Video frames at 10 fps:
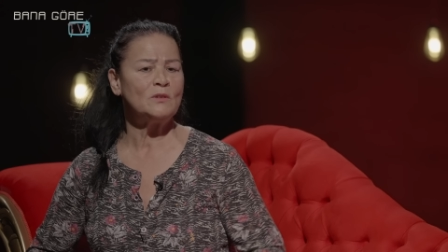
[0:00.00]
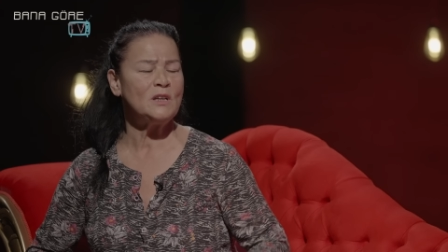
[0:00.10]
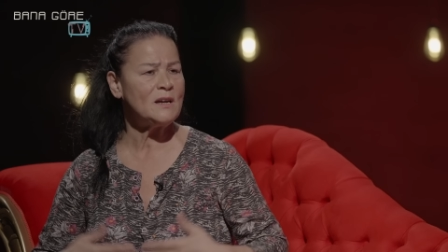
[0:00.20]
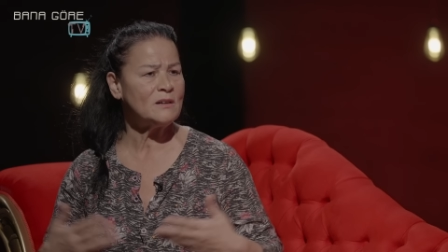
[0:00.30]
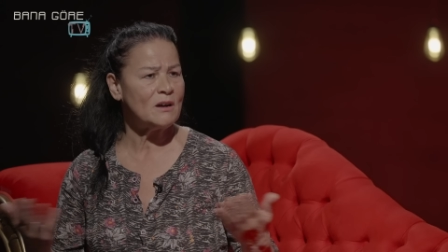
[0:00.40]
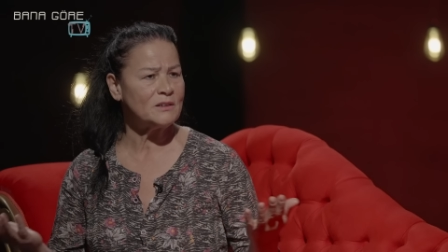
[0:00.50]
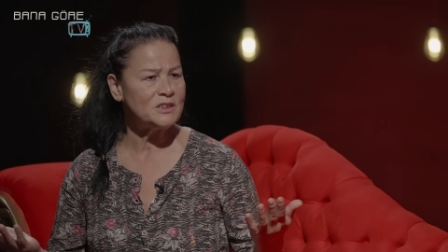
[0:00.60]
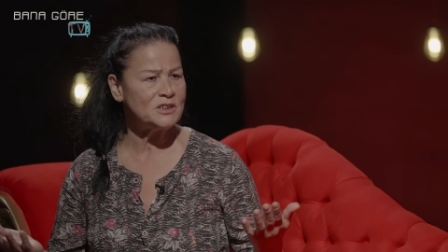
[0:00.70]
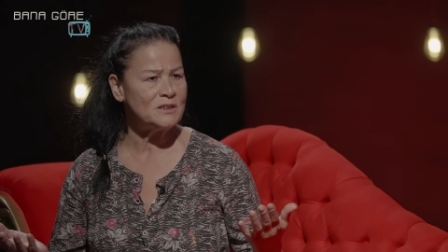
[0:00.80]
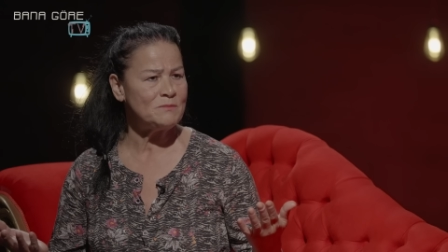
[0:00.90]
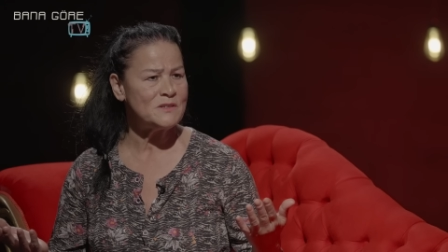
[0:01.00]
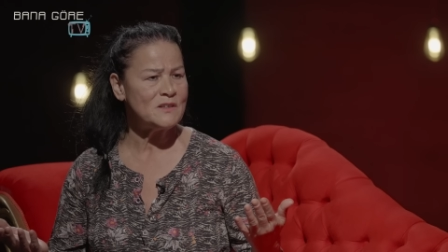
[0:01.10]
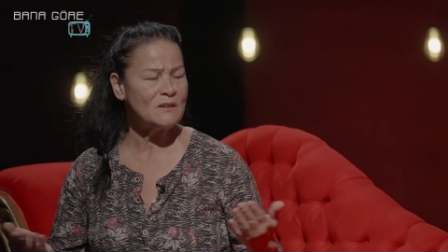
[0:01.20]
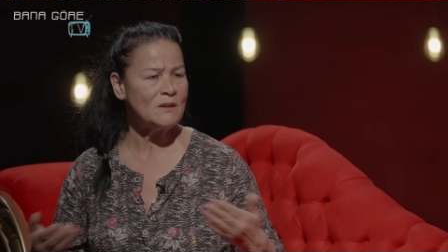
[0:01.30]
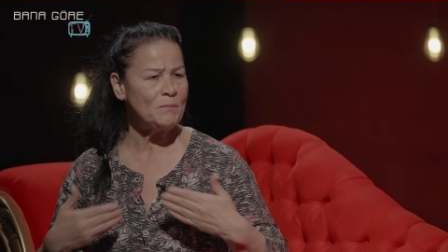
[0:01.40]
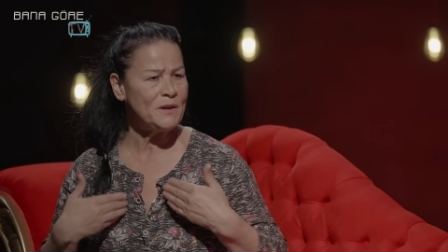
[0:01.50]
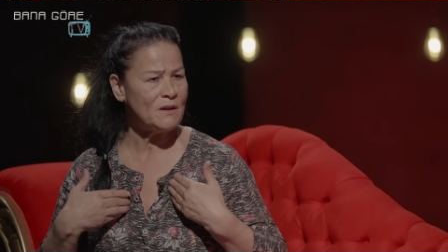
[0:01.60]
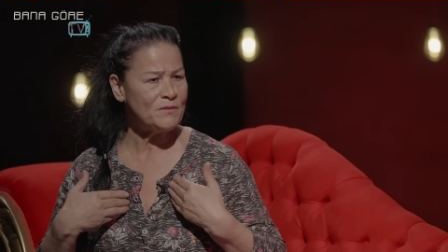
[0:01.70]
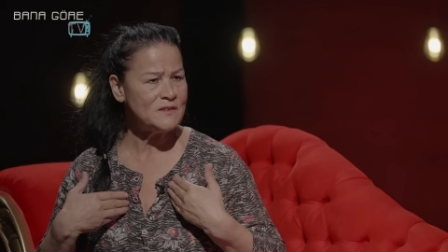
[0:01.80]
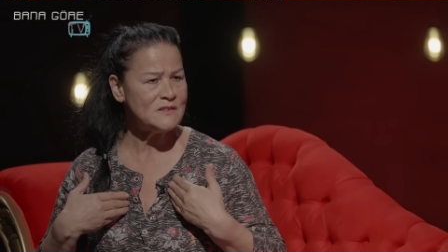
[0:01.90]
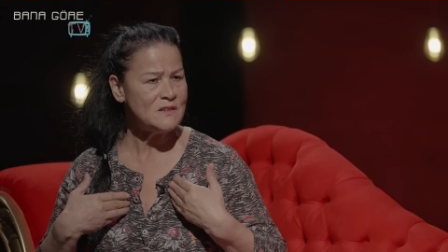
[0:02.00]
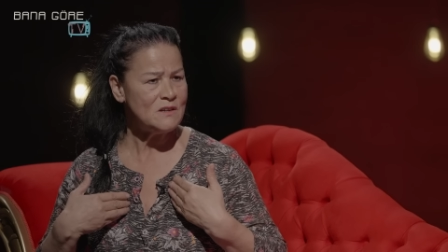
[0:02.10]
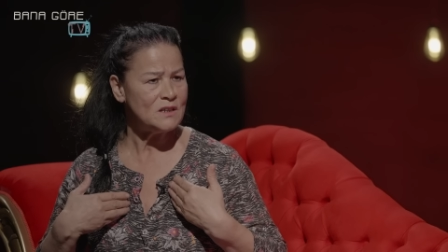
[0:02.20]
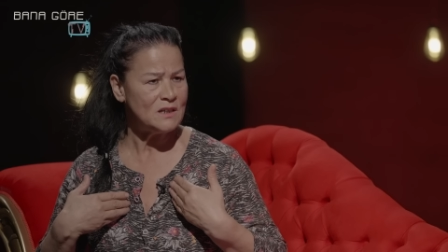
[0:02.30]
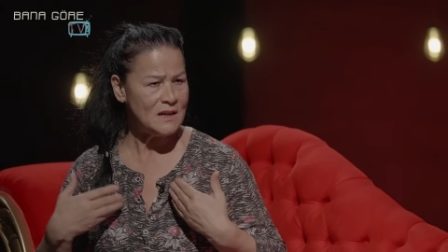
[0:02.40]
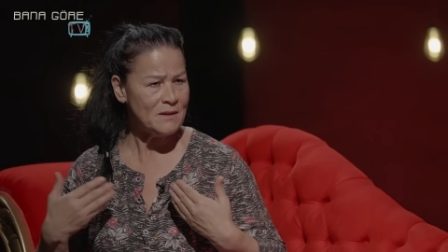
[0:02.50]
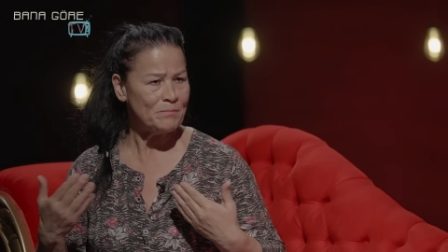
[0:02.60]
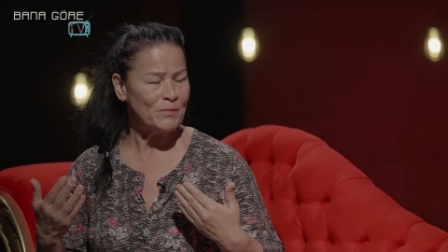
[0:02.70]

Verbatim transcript: diğer kardeşlerimizle. Allah beni affetsin yine.